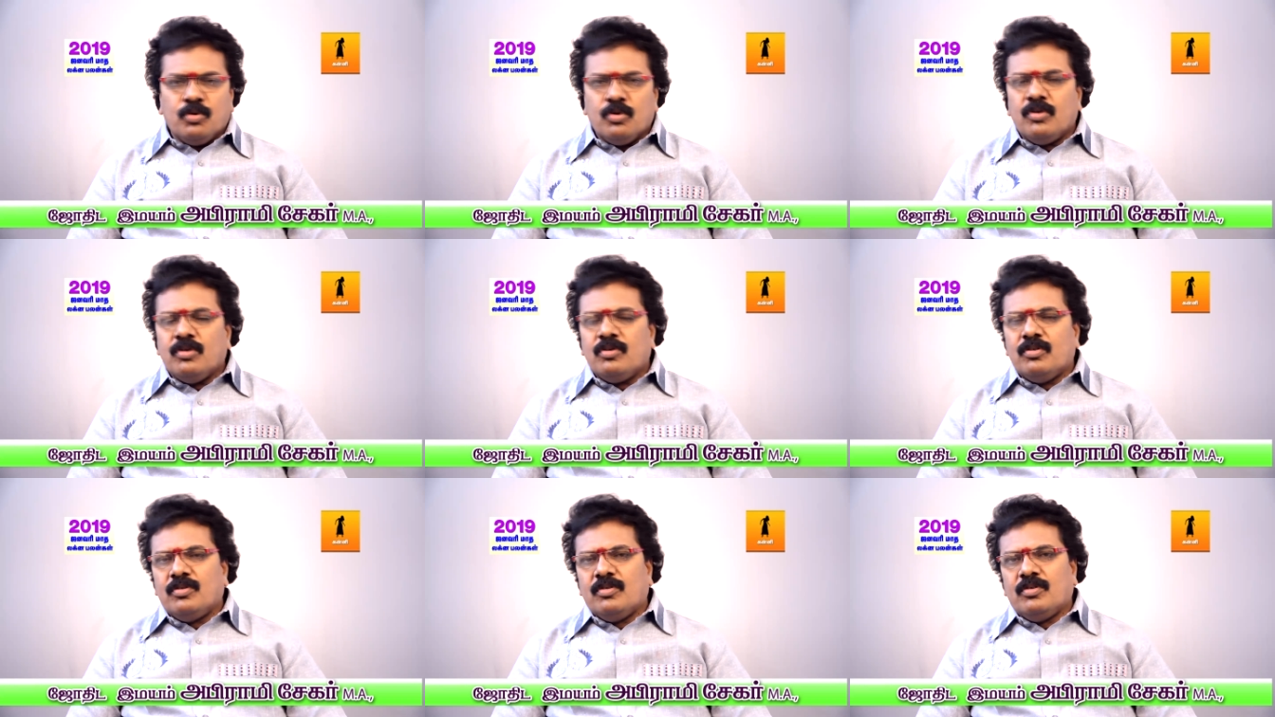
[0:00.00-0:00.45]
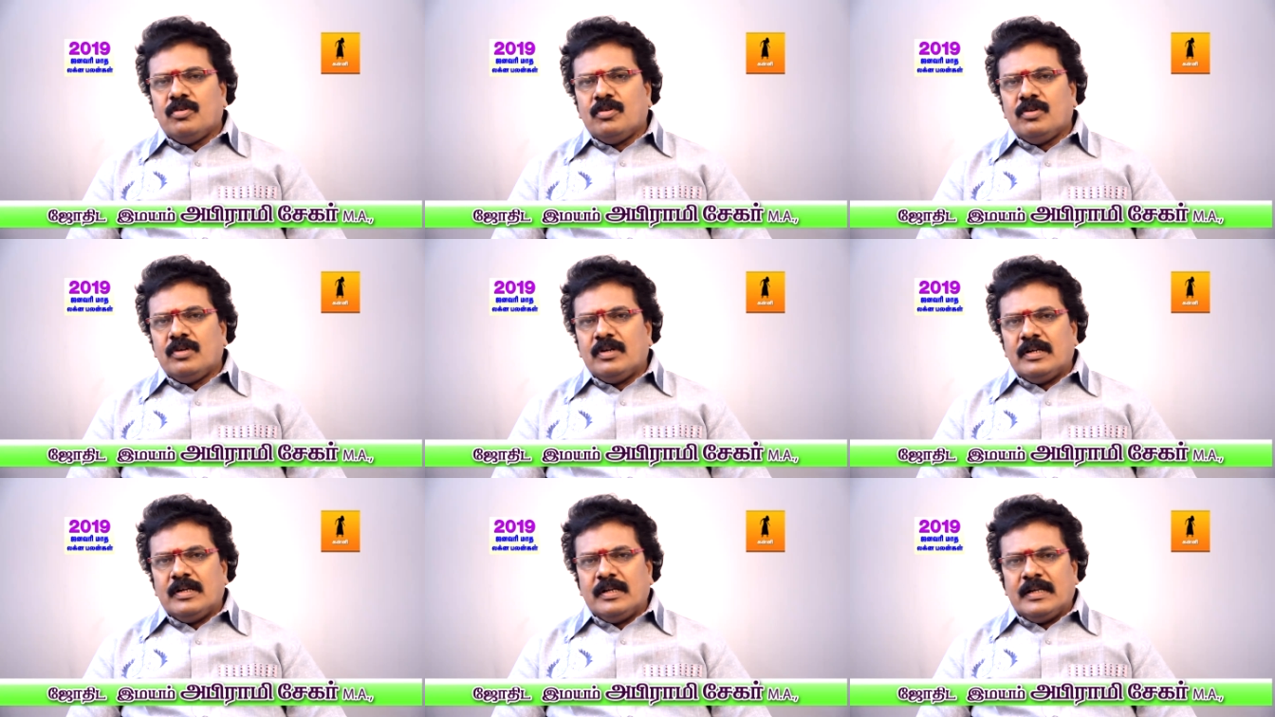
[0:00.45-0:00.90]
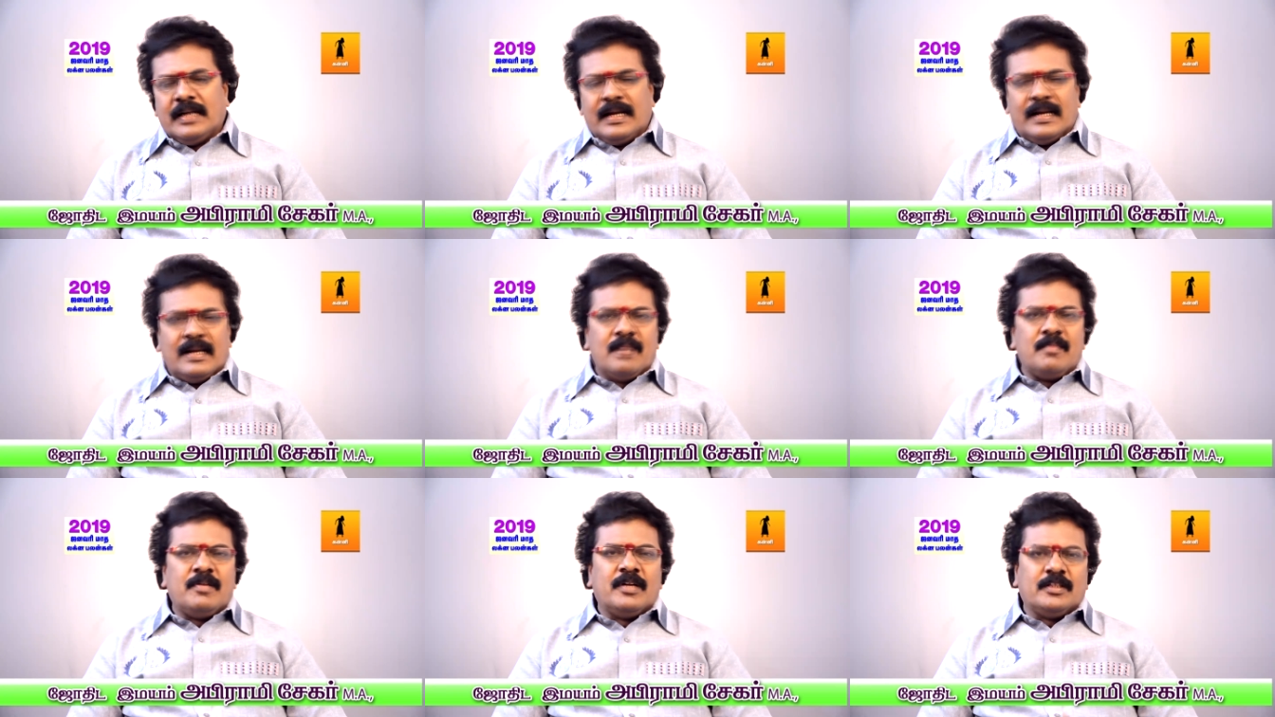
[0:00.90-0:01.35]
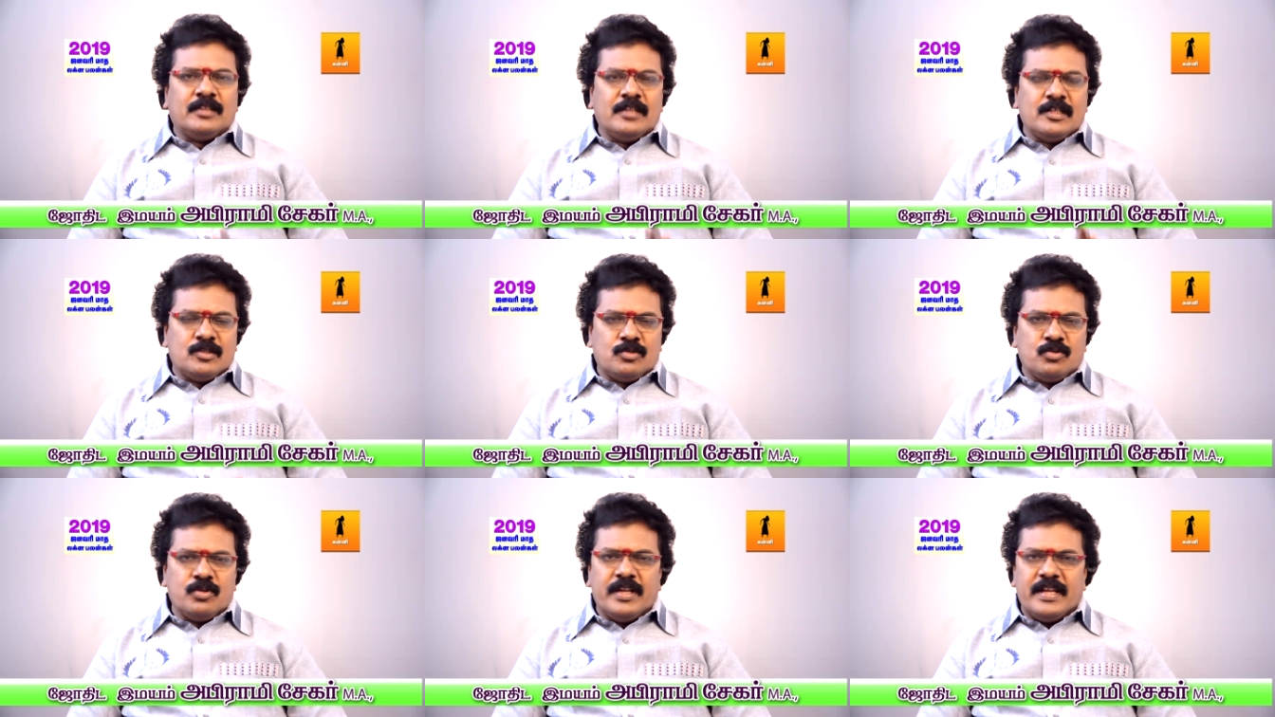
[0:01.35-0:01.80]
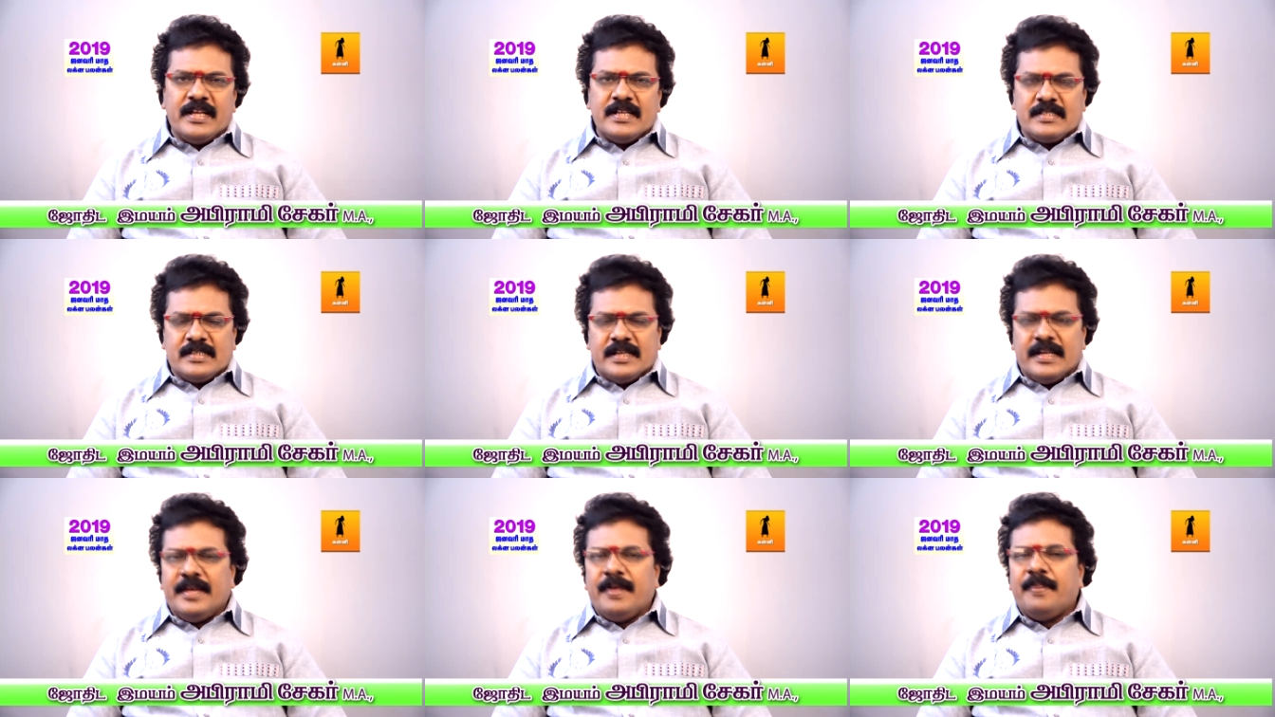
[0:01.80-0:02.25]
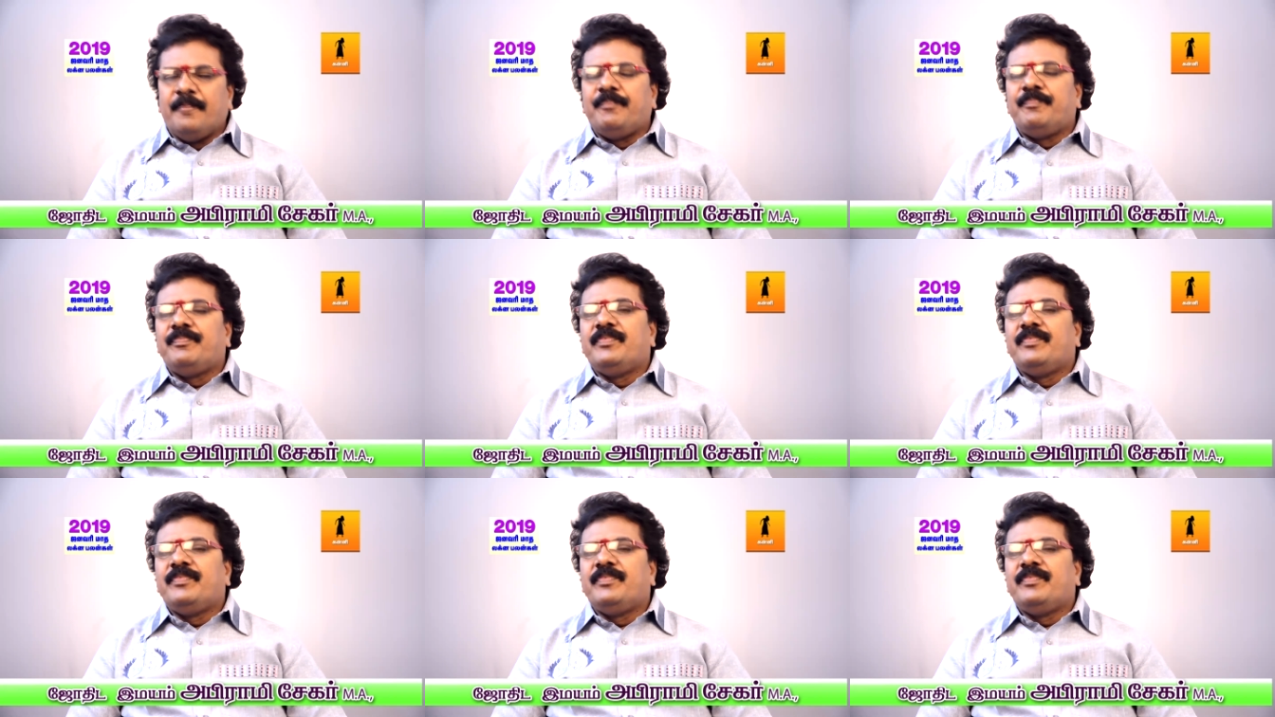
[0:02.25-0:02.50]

குரு நாலாம் இடத்தில் சூரியன் சனி